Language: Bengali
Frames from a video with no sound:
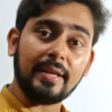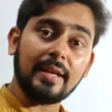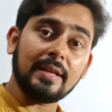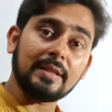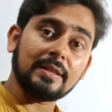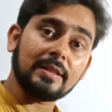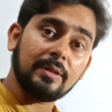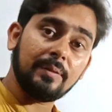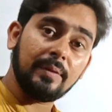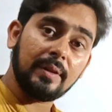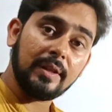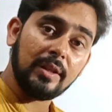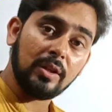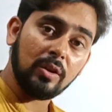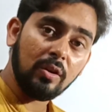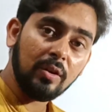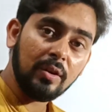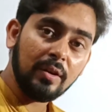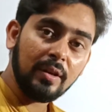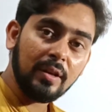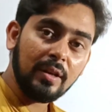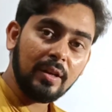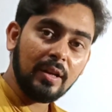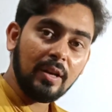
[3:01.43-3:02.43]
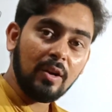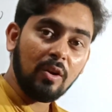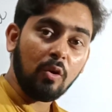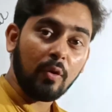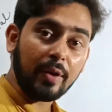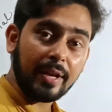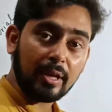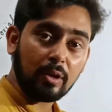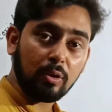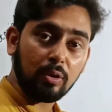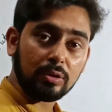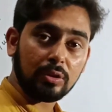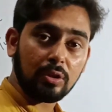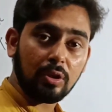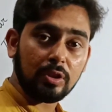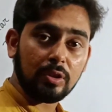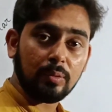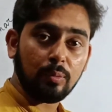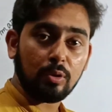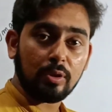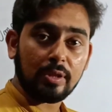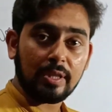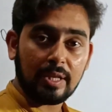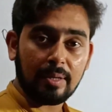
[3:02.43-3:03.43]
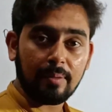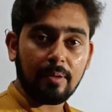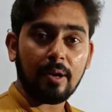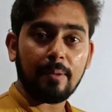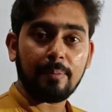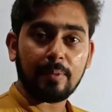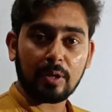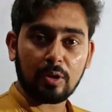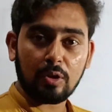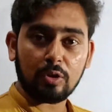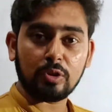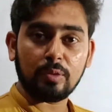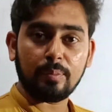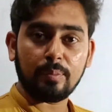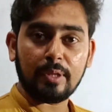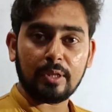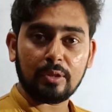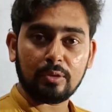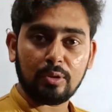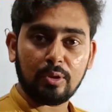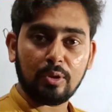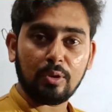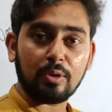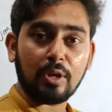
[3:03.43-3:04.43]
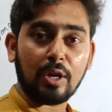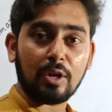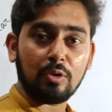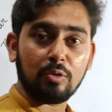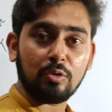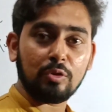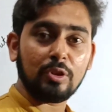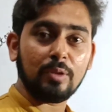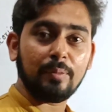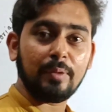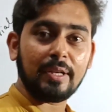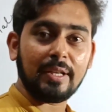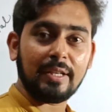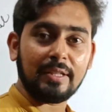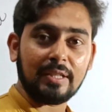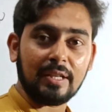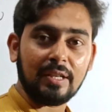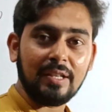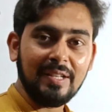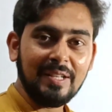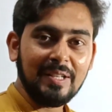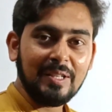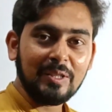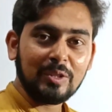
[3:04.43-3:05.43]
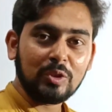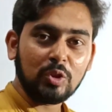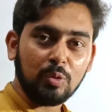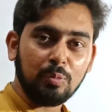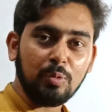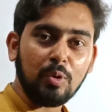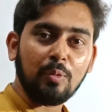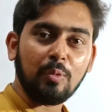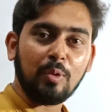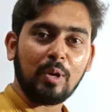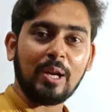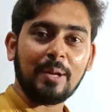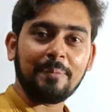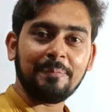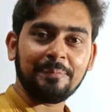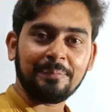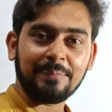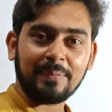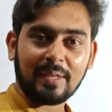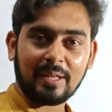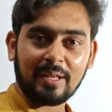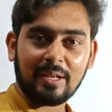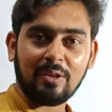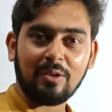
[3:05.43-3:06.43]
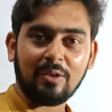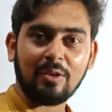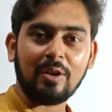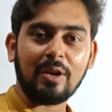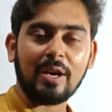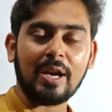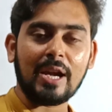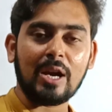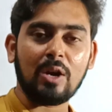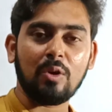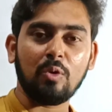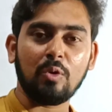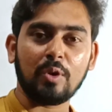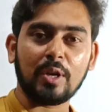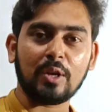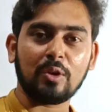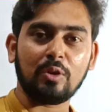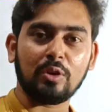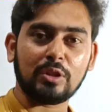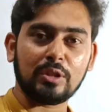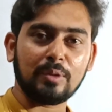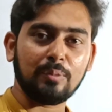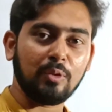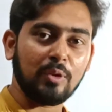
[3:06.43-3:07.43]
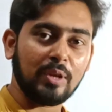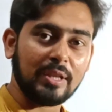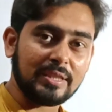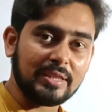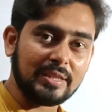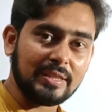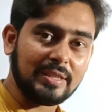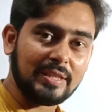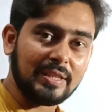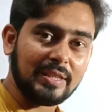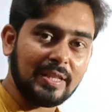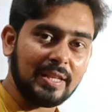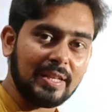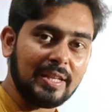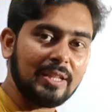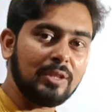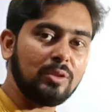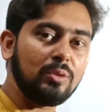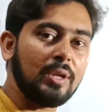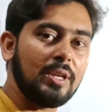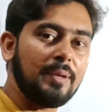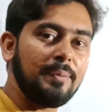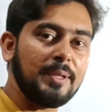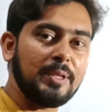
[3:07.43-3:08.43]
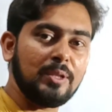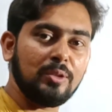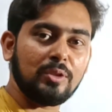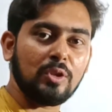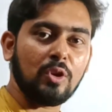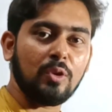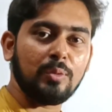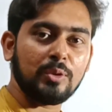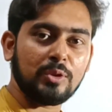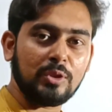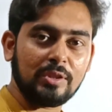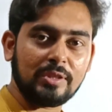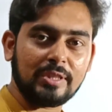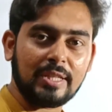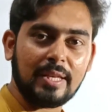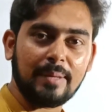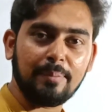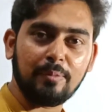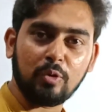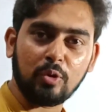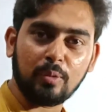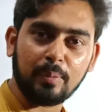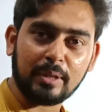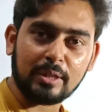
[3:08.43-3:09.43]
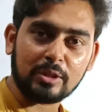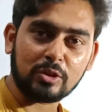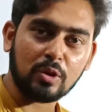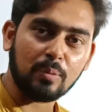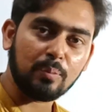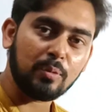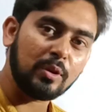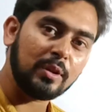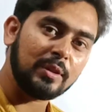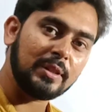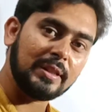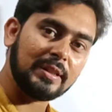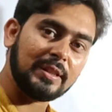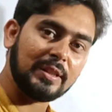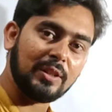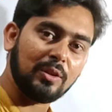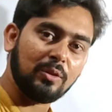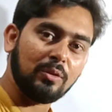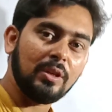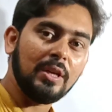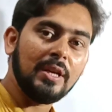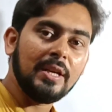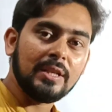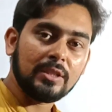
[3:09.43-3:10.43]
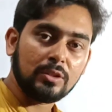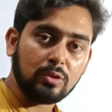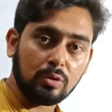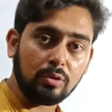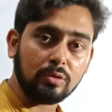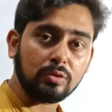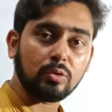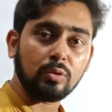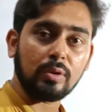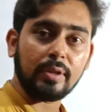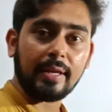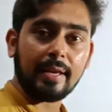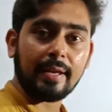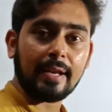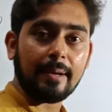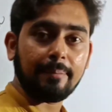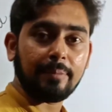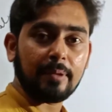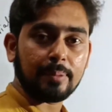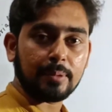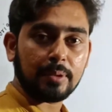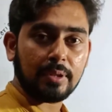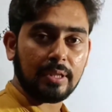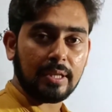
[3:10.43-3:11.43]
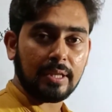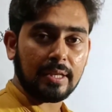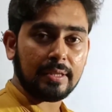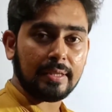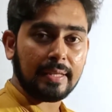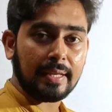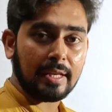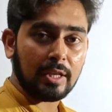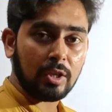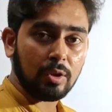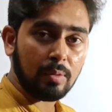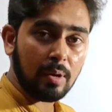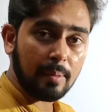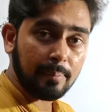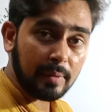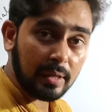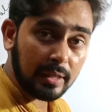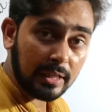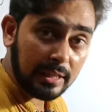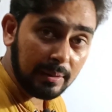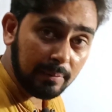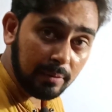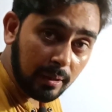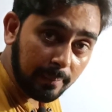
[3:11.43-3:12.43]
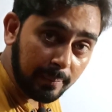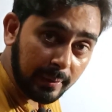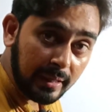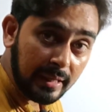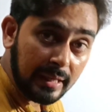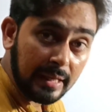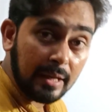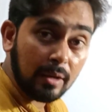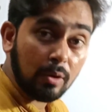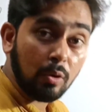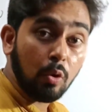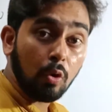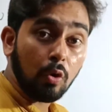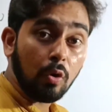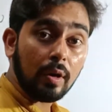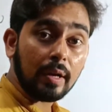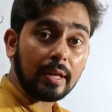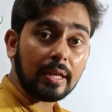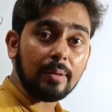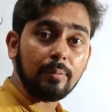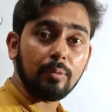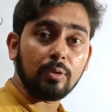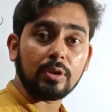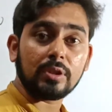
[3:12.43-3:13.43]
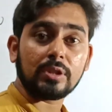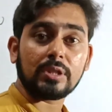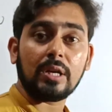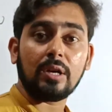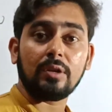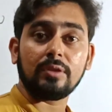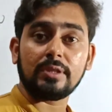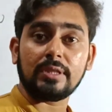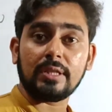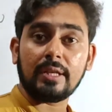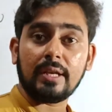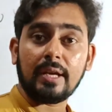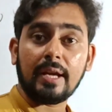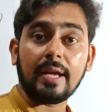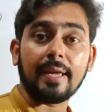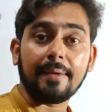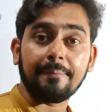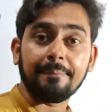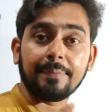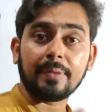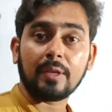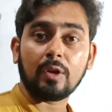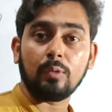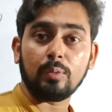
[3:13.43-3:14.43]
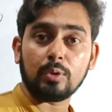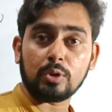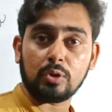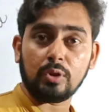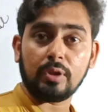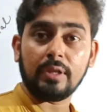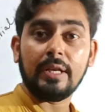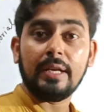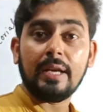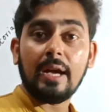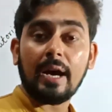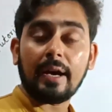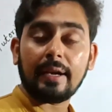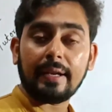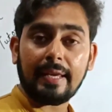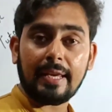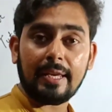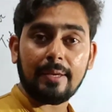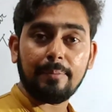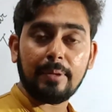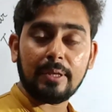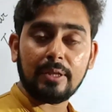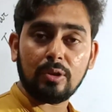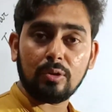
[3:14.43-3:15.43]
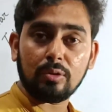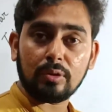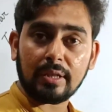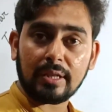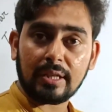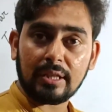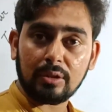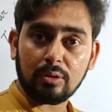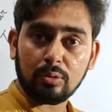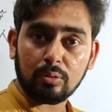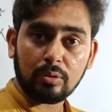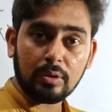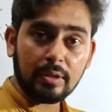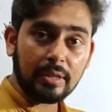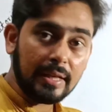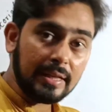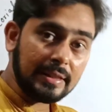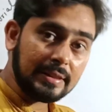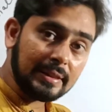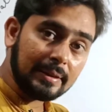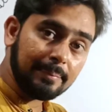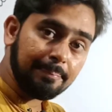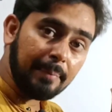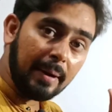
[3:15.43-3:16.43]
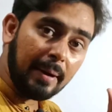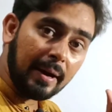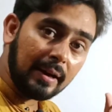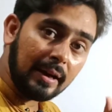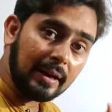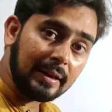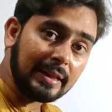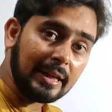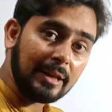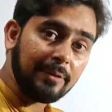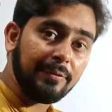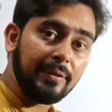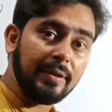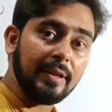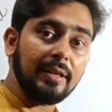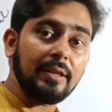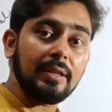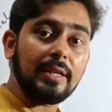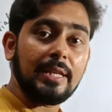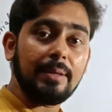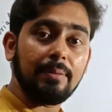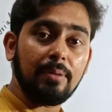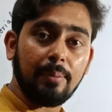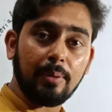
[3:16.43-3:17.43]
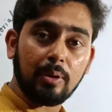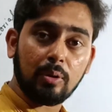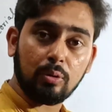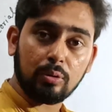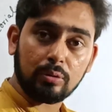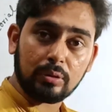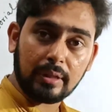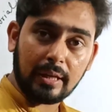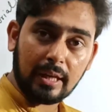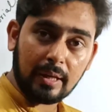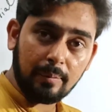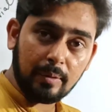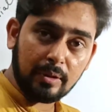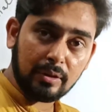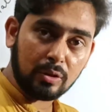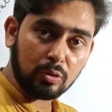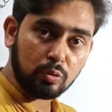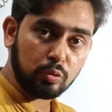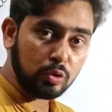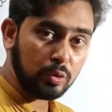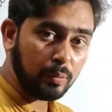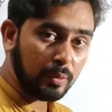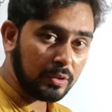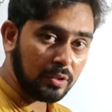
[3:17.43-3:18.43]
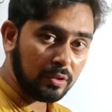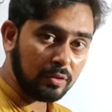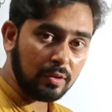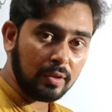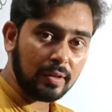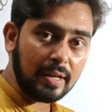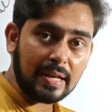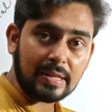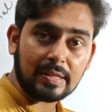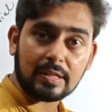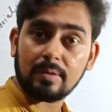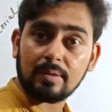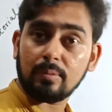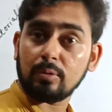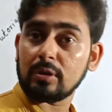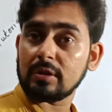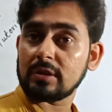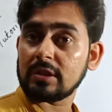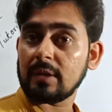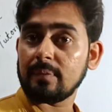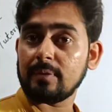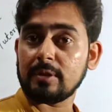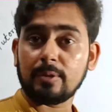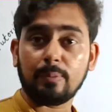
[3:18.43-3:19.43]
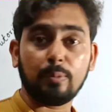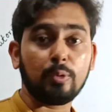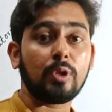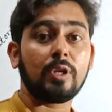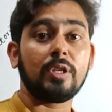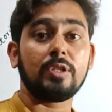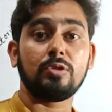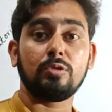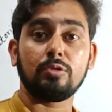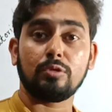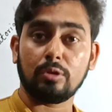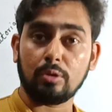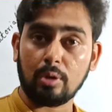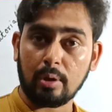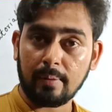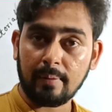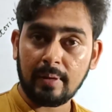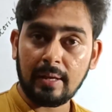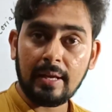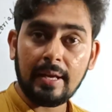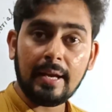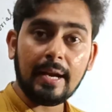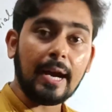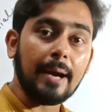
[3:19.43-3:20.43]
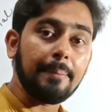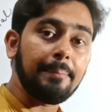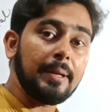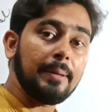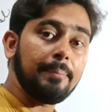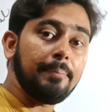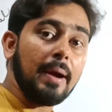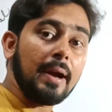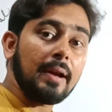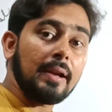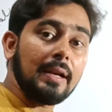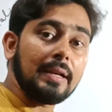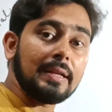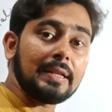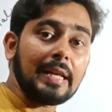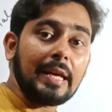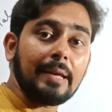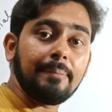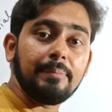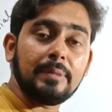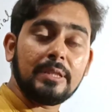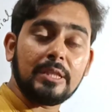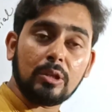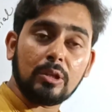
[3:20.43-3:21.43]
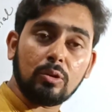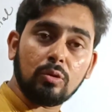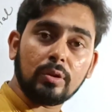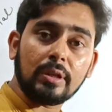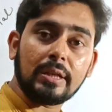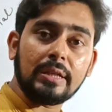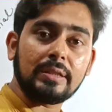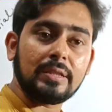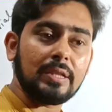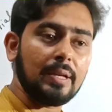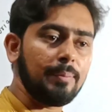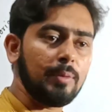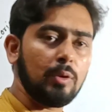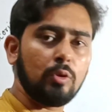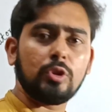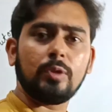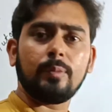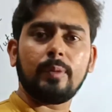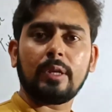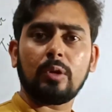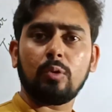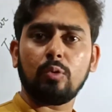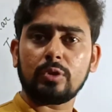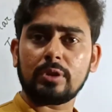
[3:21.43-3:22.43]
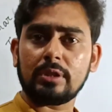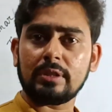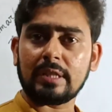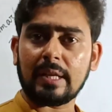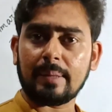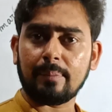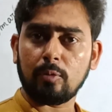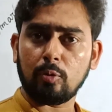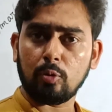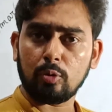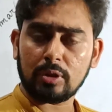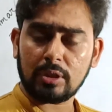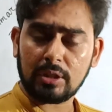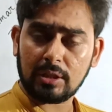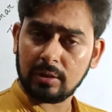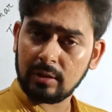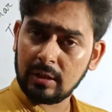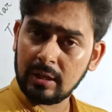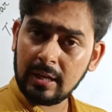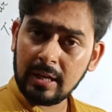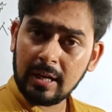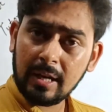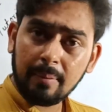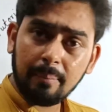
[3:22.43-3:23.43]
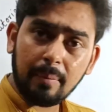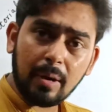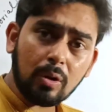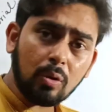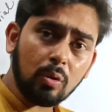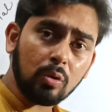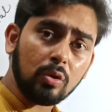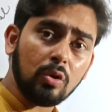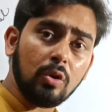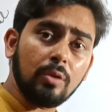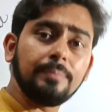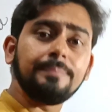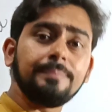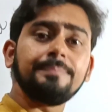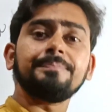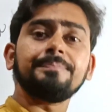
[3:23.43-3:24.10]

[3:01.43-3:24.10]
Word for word: নিয়ে আজকের ভিডিও অনেক কথা হয়তো বলে দিলাম আপনার হয়তো বিরক্তির কারণ হতে পারে এটা তবুও বললাম অনেক কথা বলেছি ঠিকই কিন্তু এই ভিডিওটা অবশ্যই স্কিপ করবে না সম্পূর্ণ দেখতে থাকুন চলুন চলে যাই ল্যাপটপ স্ক্রিনে দেখে নাও আমরা কিভাবে গুগল কিবোর্ডের সাহায্যে হ্যাঁ অবশ্যই আর এই ভিডিওটা কিন্তু এই যে বাংলা টাইপিং কিভাবে করতে এই ভিডিওটা শুধুমাত্র কিন্তু ন্যাশনাল ভোটার সার্ভিস পোর্টালের জন্য নয় আপনি বাংলা টাইপ যে কোনো ক্ষেত্রে আপনি হতে পারে কোশ্চেন টাইপ করছেন বা কোনো